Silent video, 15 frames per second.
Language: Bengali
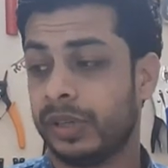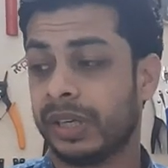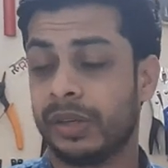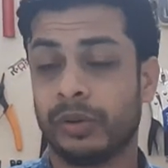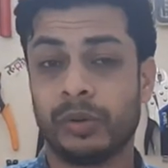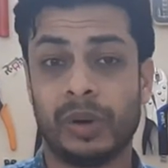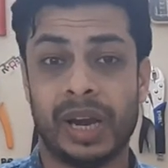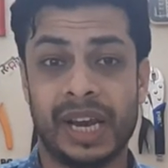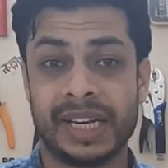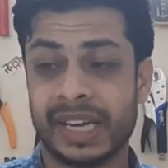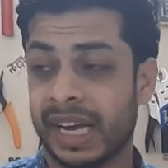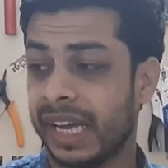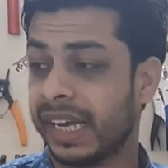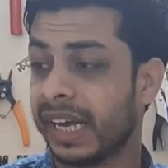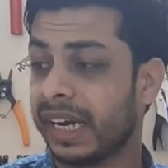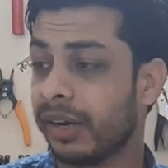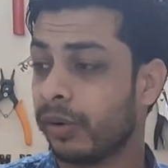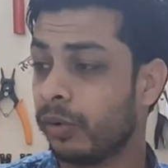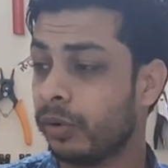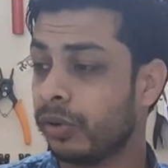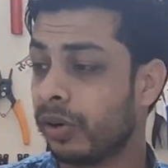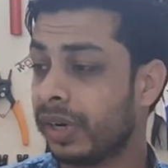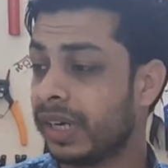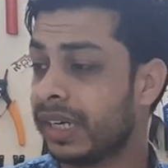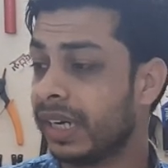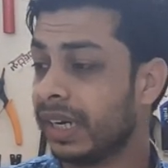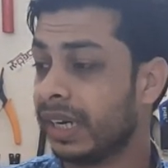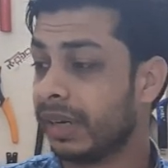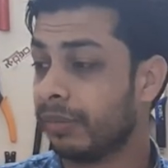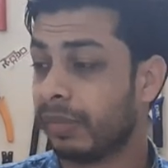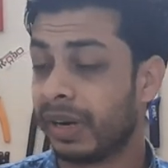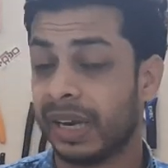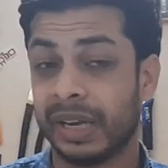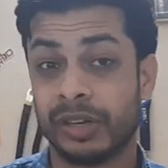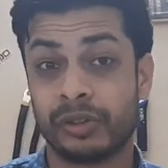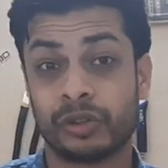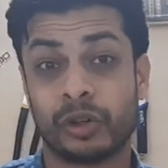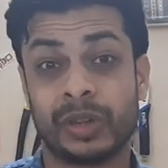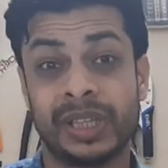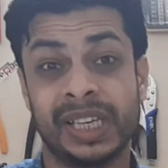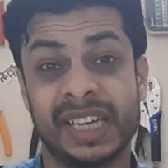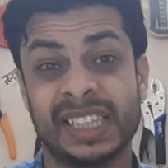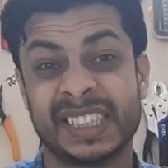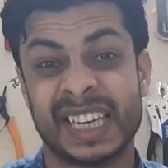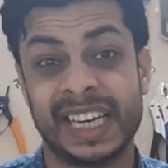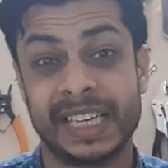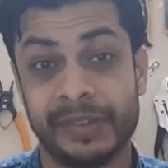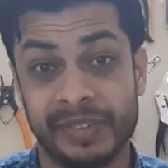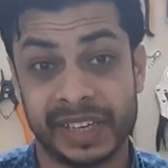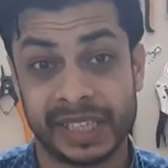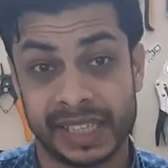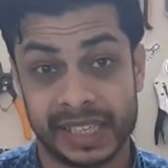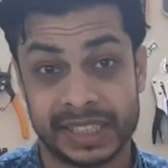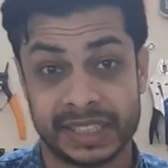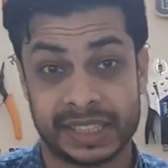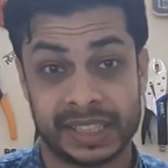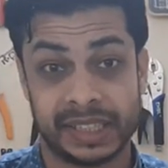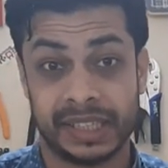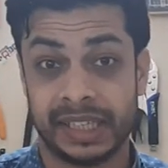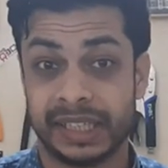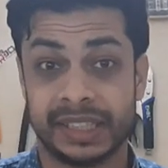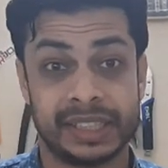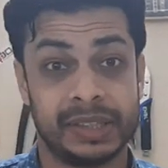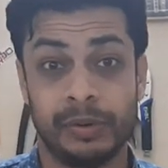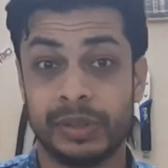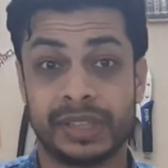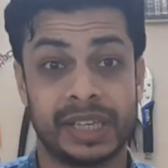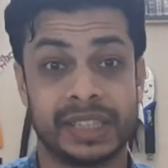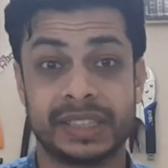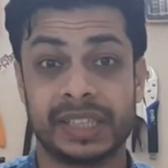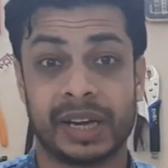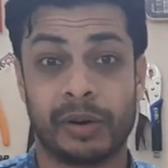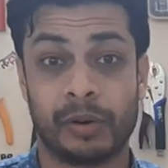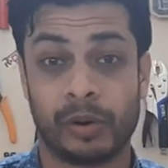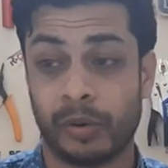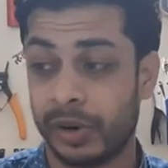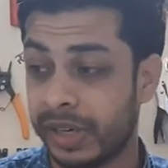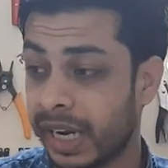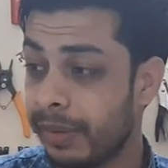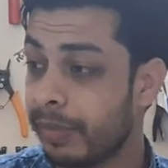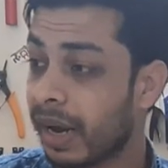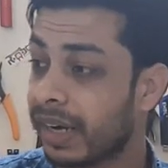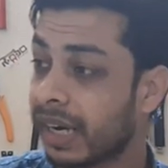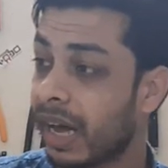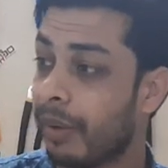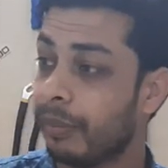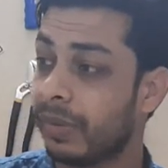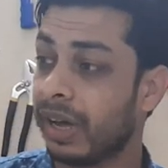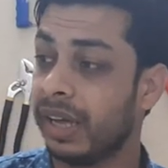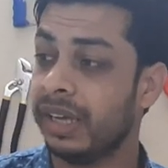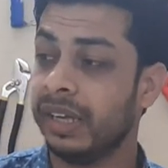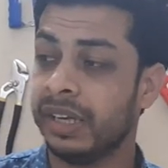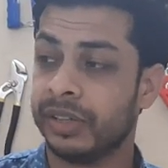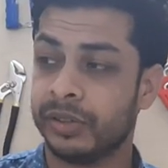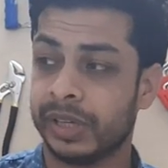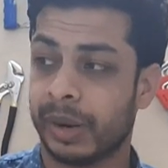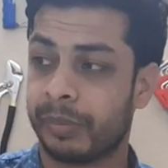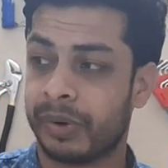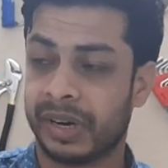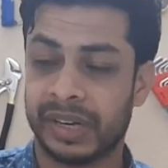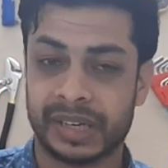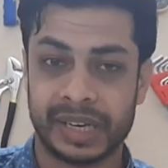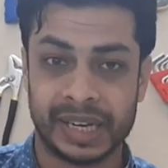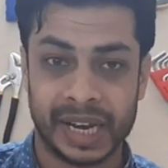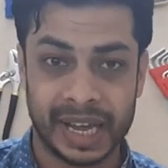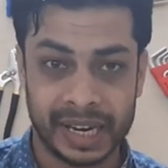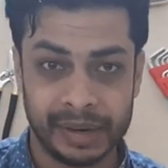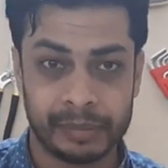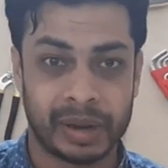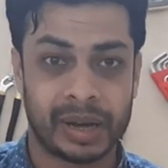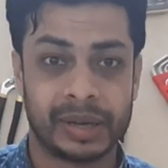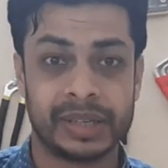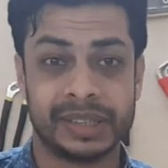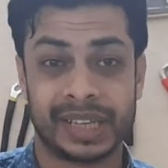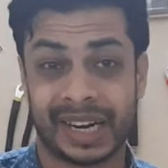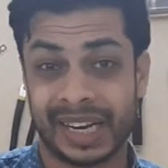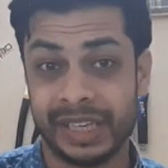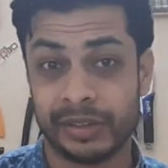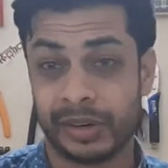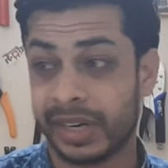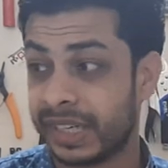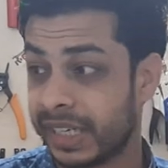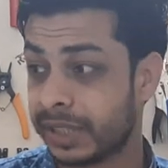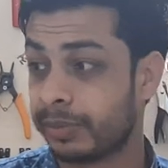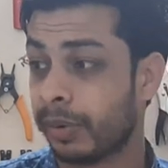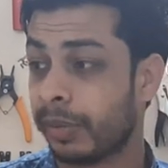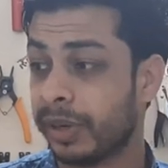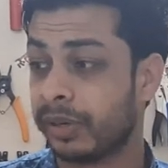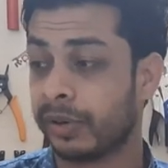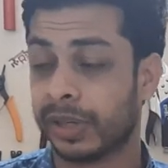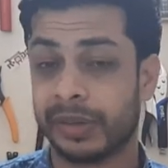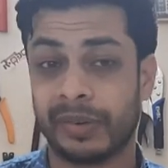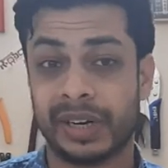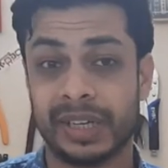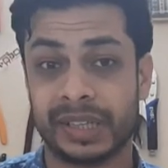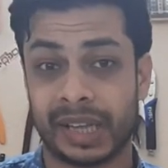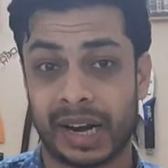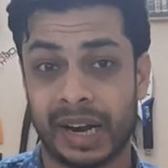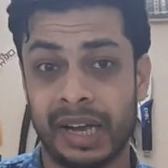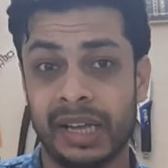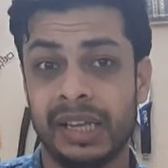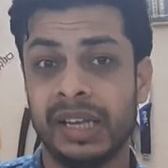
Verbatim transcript: কিন্তু এইটা এখানে কোনো ধরনের মানে সত্যিকার যে সাইন্টিফিক টেস্ট ওই টেস্ট এখনও করি নাই বাট আমরা যদি আপনারা এটা নেন বা যারা এই ধরনের টেস্ট প্রোভাইড করতে পারেন তারা